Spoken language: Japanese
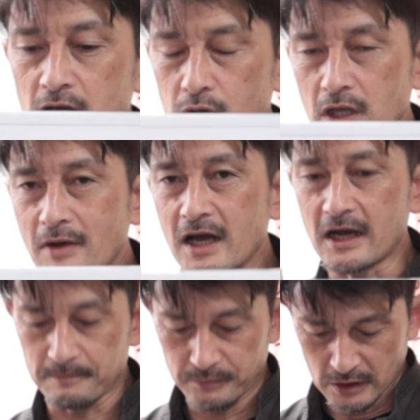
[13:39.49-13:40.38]
これ
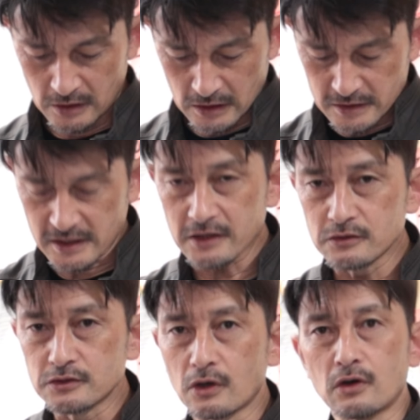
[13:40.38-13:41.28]
は左
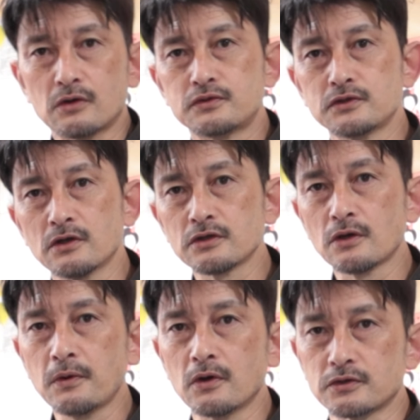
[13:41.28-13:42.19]
右の
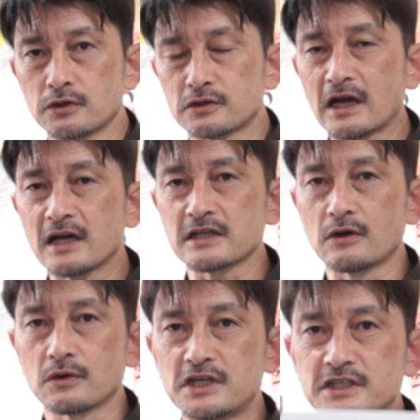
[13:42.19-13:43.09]
フロントフォークの高
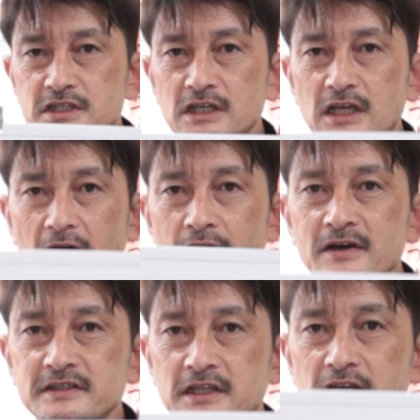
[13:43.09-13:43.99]
さをきっちり合
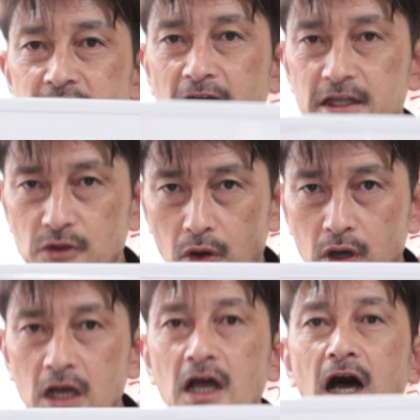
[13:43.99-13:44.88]
わせていないと、
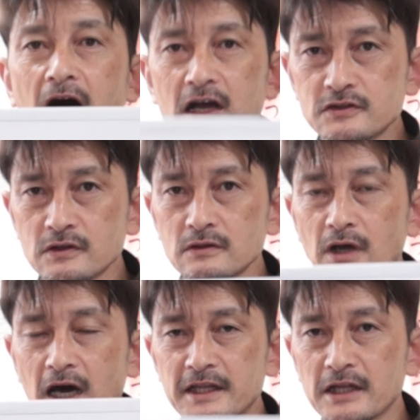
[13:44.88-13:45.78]
アクスル
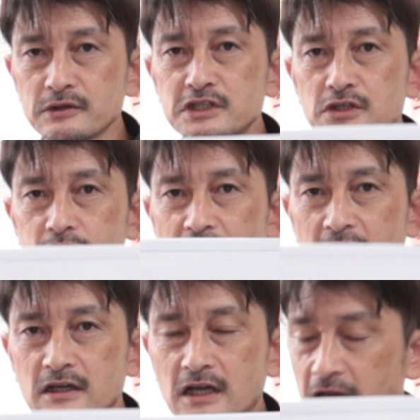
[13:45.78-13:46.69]
の穴の位置を
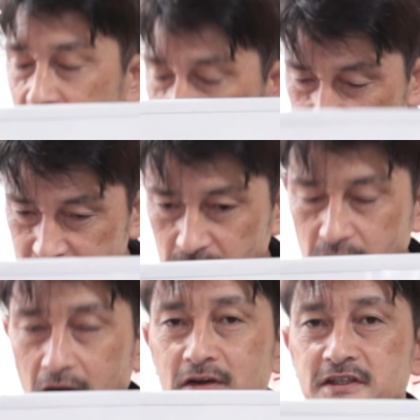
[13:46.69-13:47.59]
きっちり
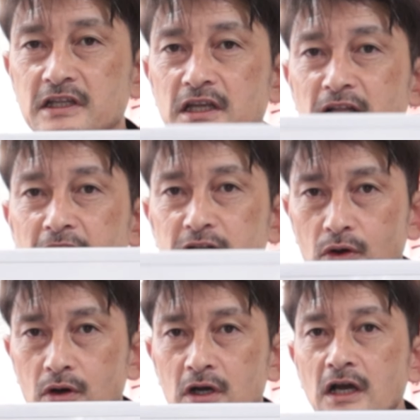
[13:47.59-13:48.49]
と合わせていない
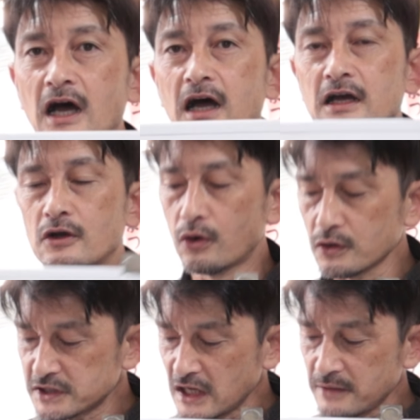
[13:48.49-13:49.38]
と、
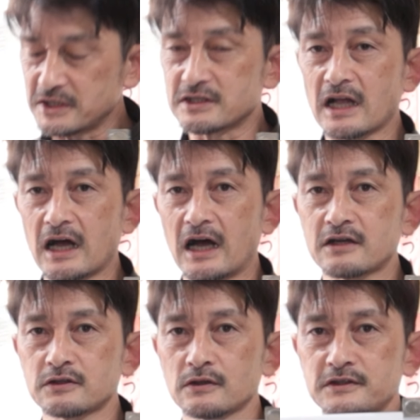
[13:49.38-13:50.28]
高精密な
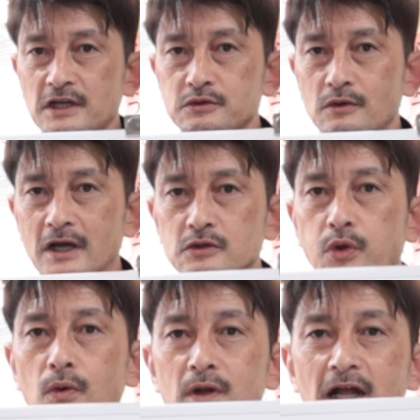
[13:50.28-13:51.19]
アクスルシャフトは
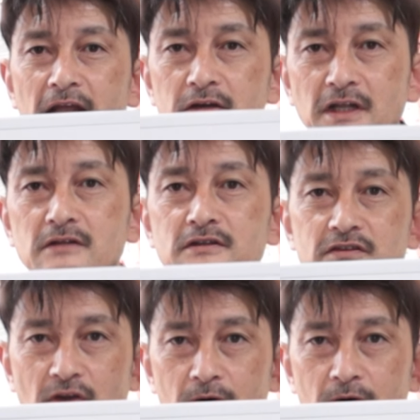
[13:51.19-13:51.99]
通らなくなるんです